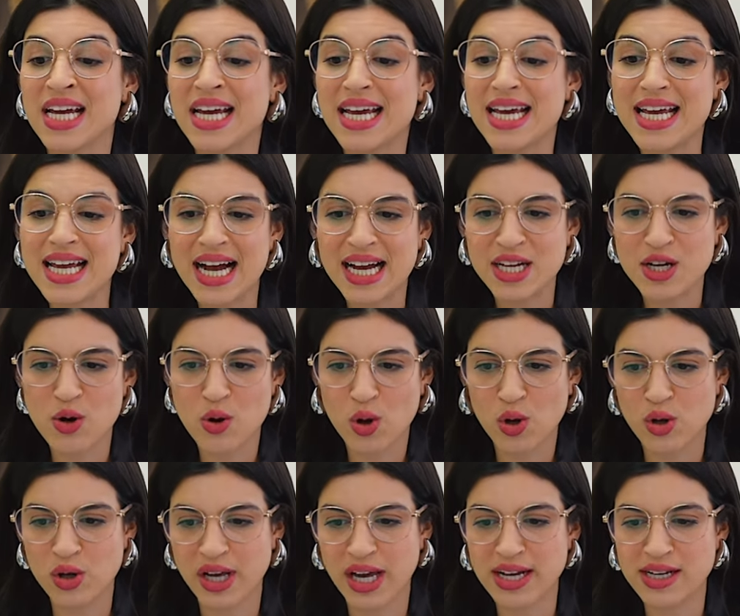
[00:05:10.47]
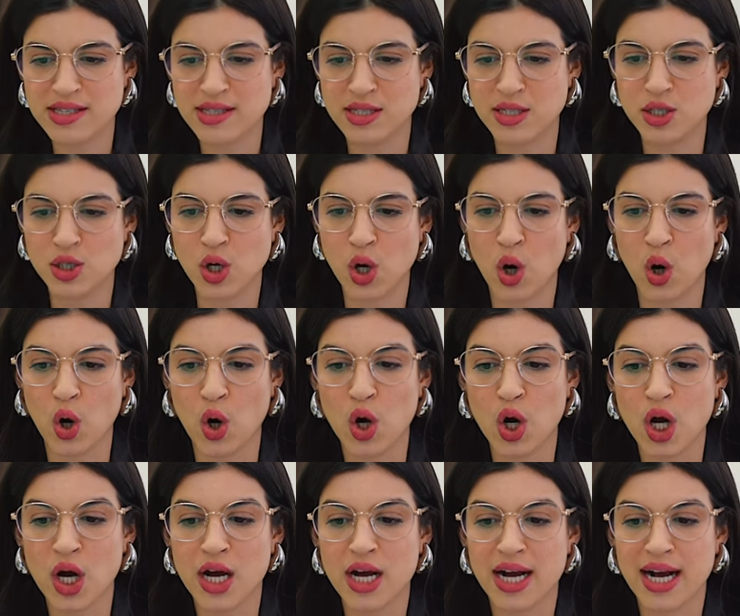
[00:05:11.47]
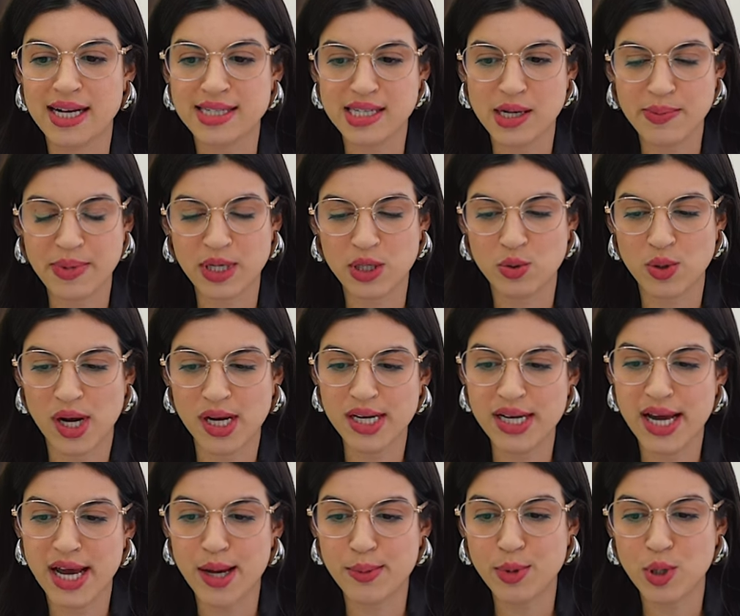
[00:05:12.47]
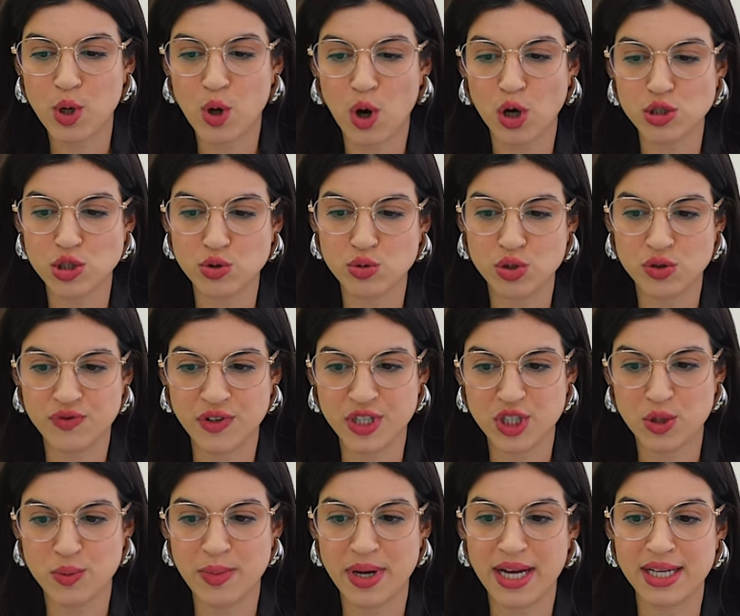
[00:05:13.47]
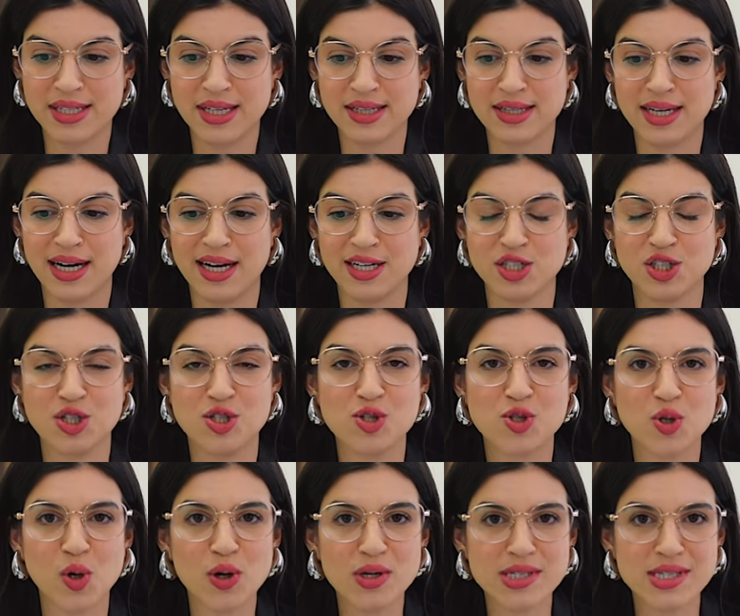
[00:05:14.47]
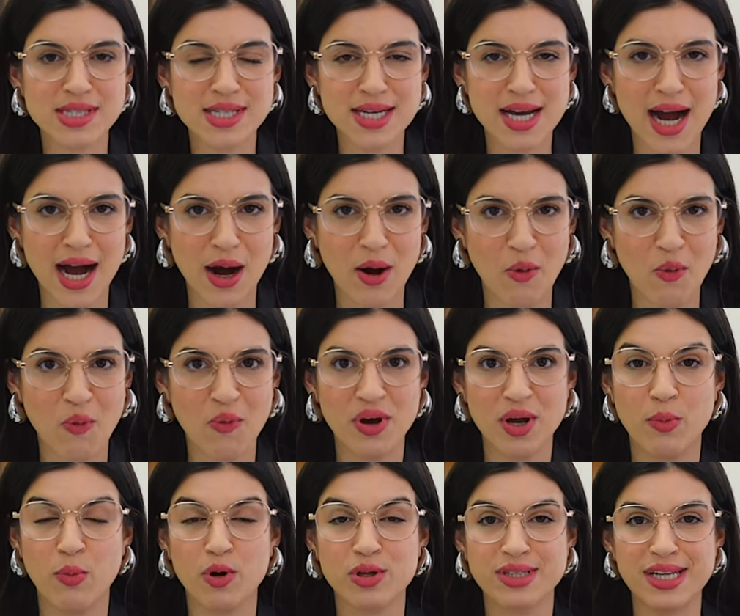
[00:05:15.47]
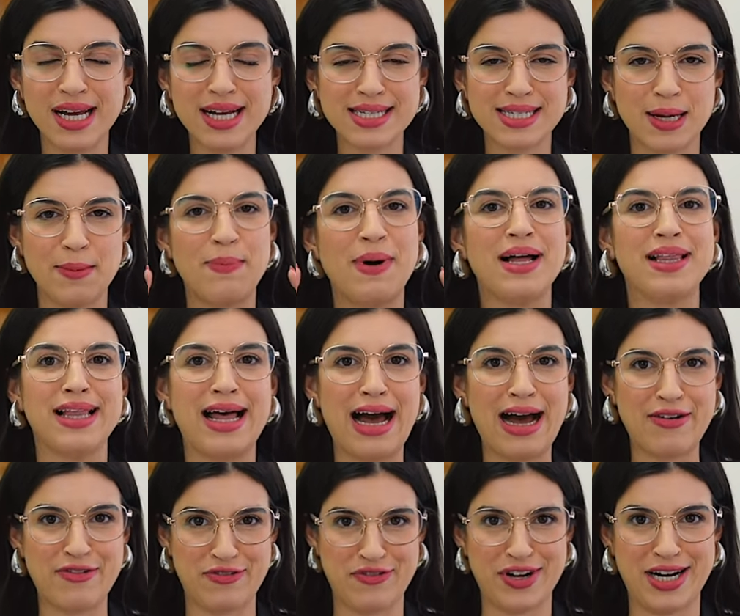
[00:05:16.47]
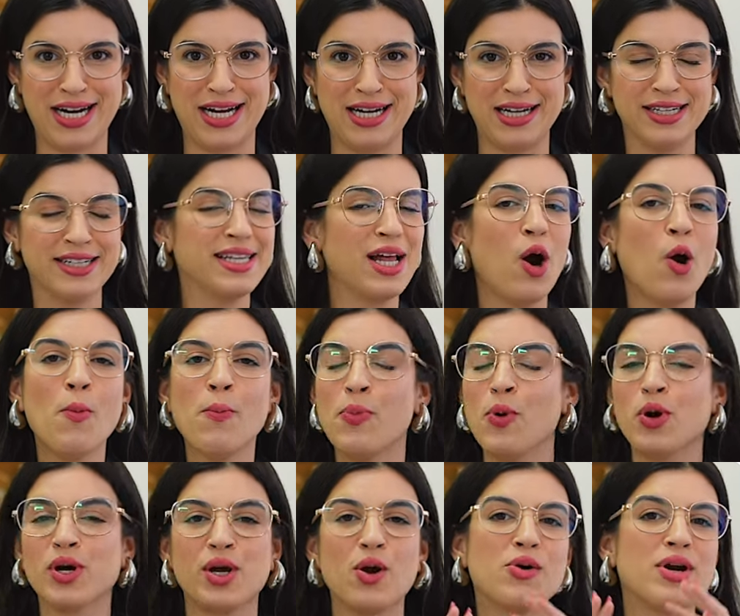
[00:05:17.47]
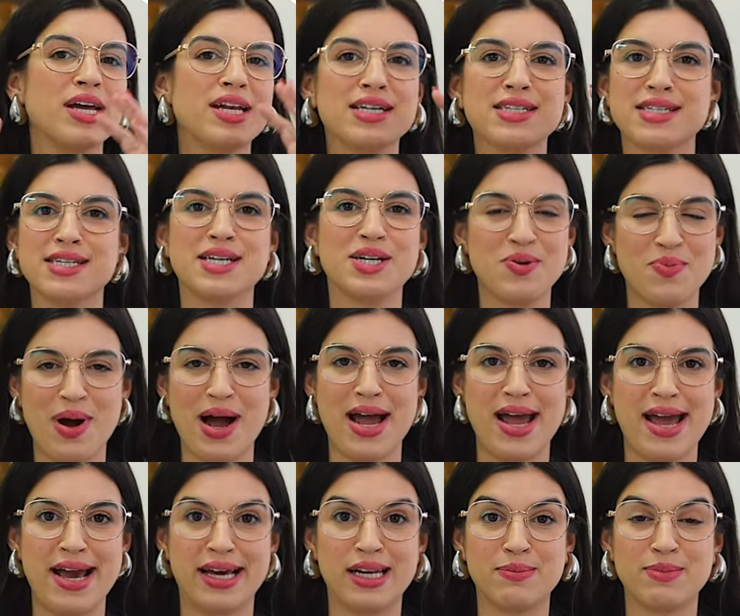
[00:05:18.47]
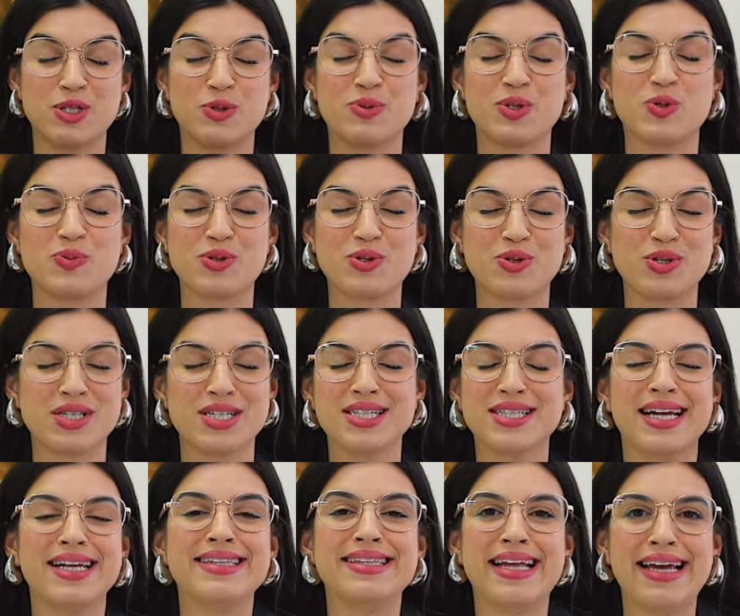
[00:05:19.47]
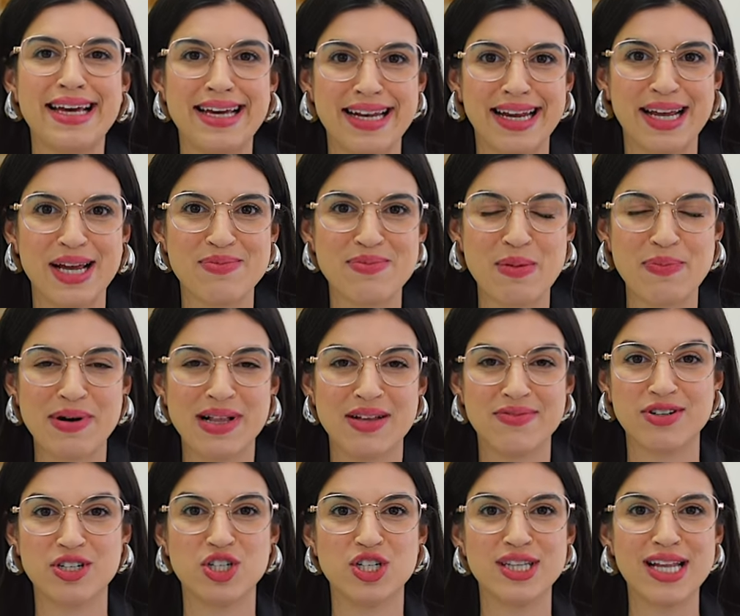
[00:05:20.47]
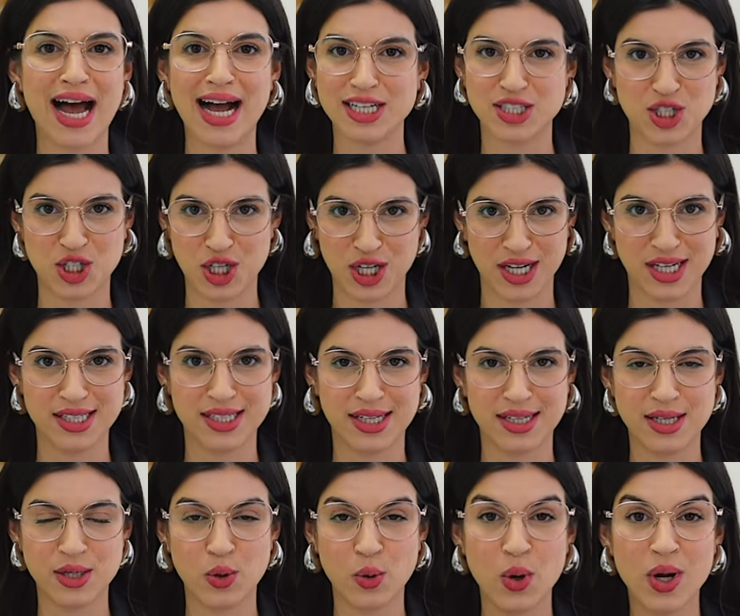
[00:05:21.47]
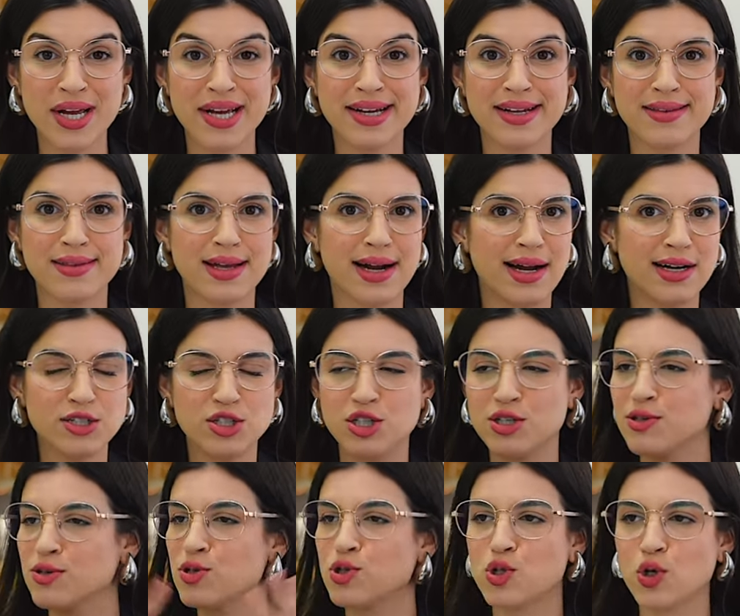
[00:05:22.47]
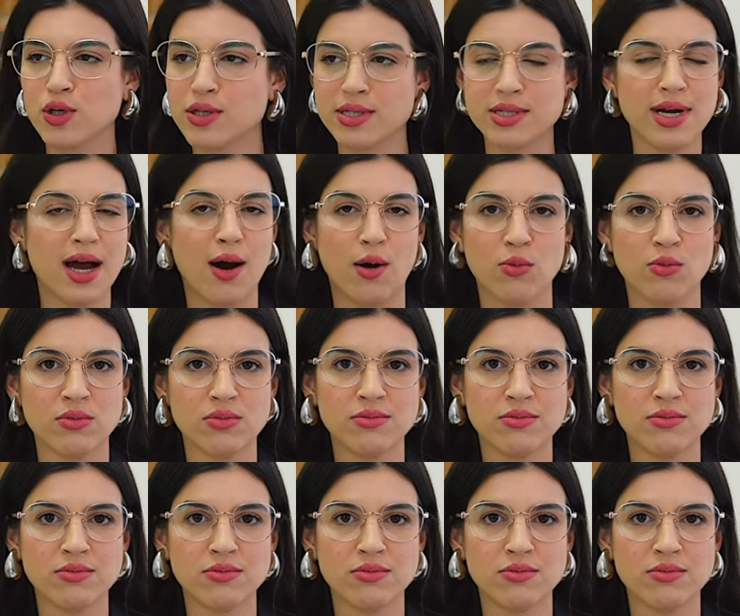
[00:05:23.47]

E aí eu coloquei assim, ó, casamento LM, código de vestimenta, traje social. Eu botei essa palavra não porque eu queria seguir uma regra, mas para as pessoas entenderem, é uma palavra didática, entendeu? Traje social.